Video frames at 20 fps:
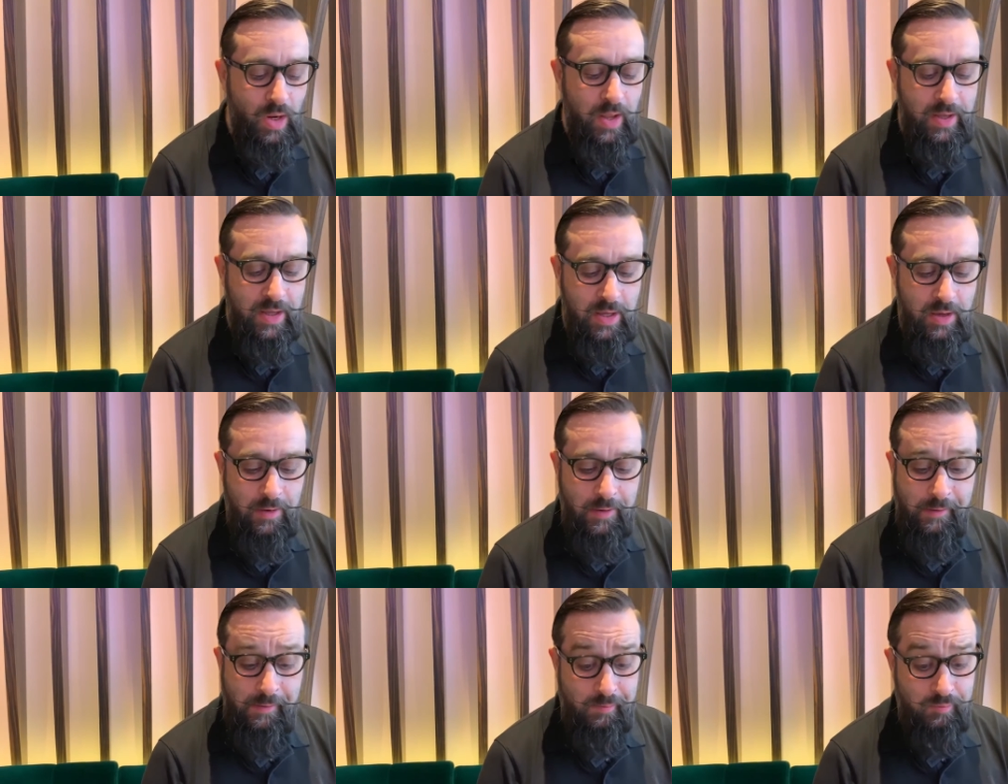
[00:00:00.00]

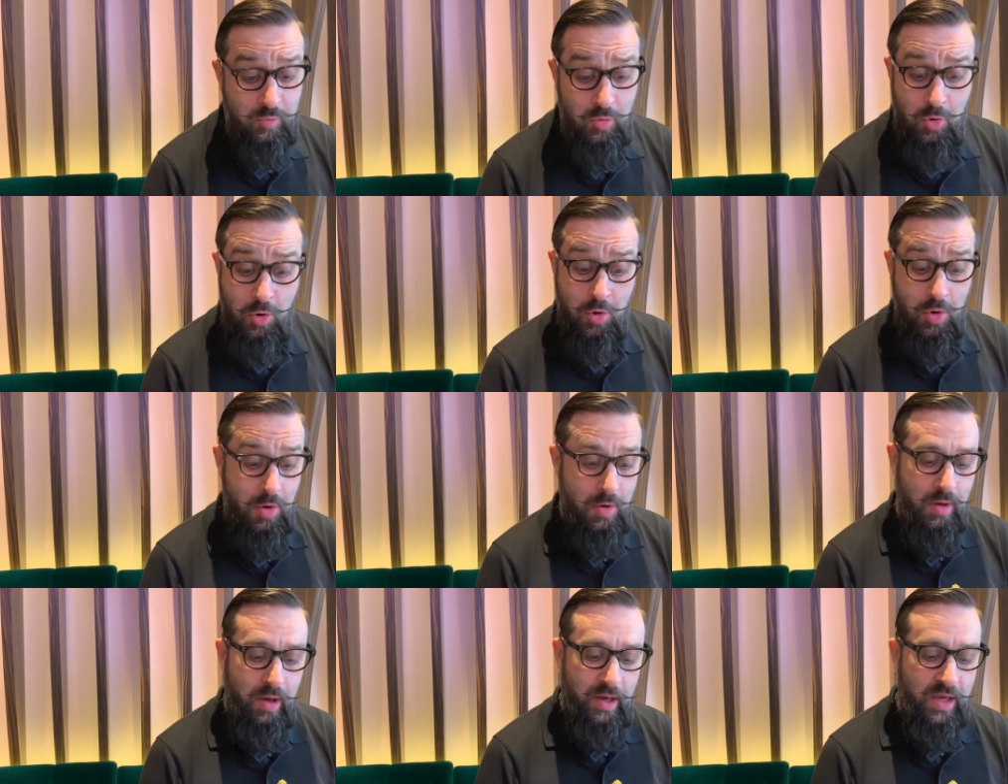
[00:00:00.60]
Et
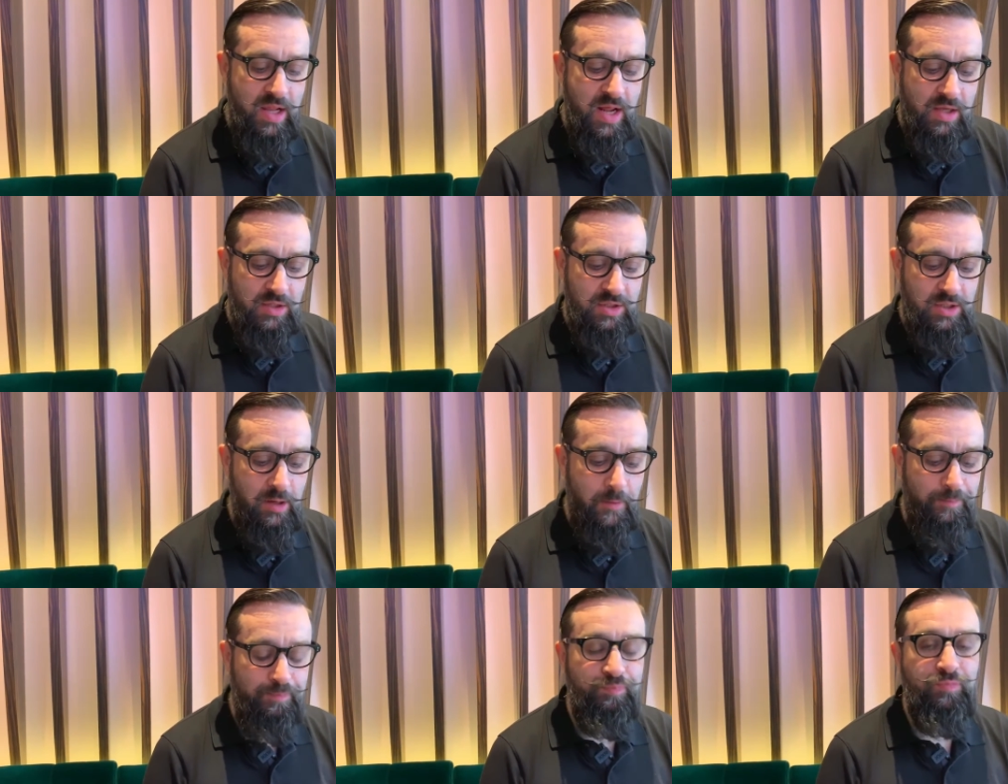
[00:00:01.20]
rien à
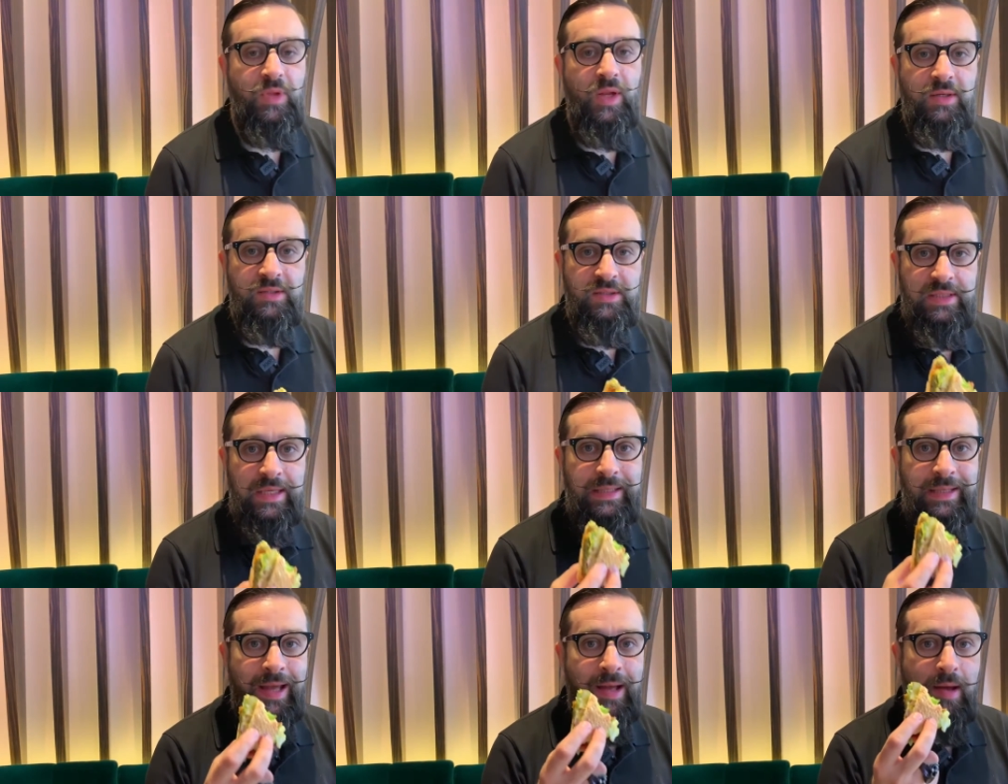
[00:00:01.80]
redire,
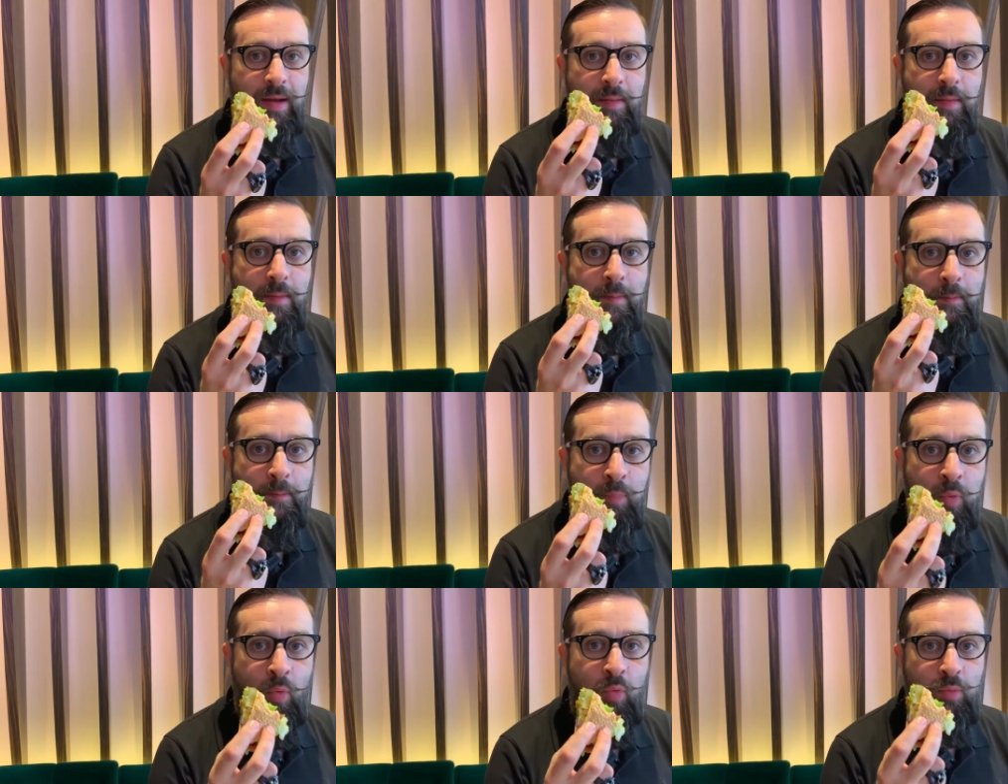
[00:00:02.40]
c'est un
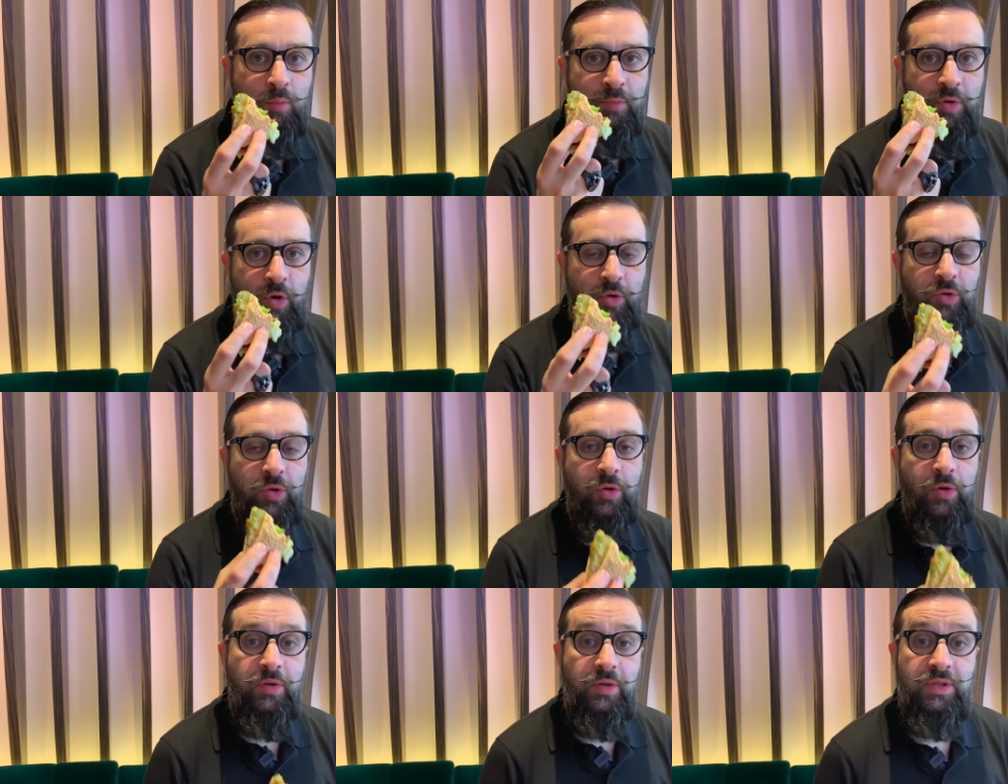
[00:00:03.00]
bon
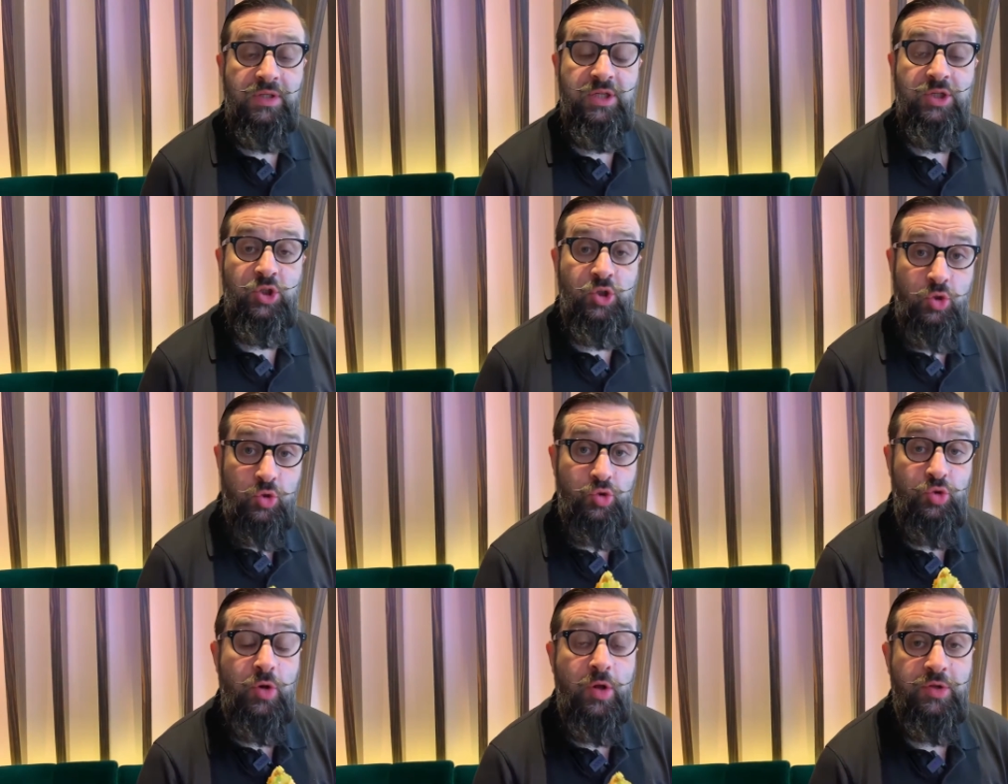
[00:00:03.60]
burger qui
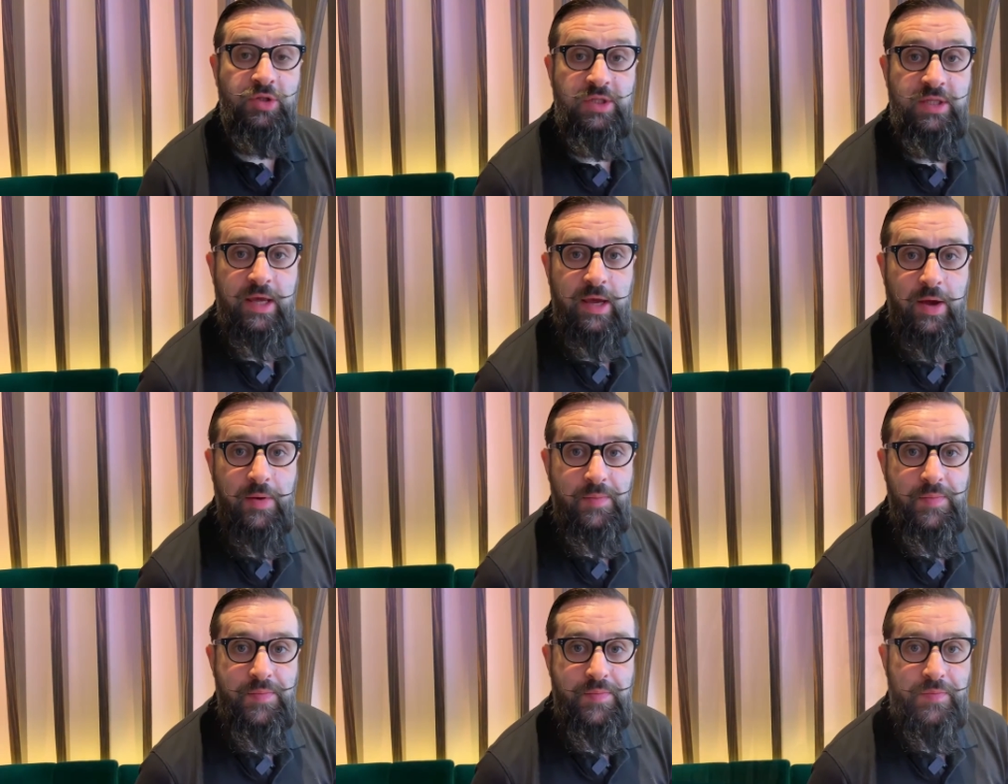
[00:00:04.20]
change l'ordinaire.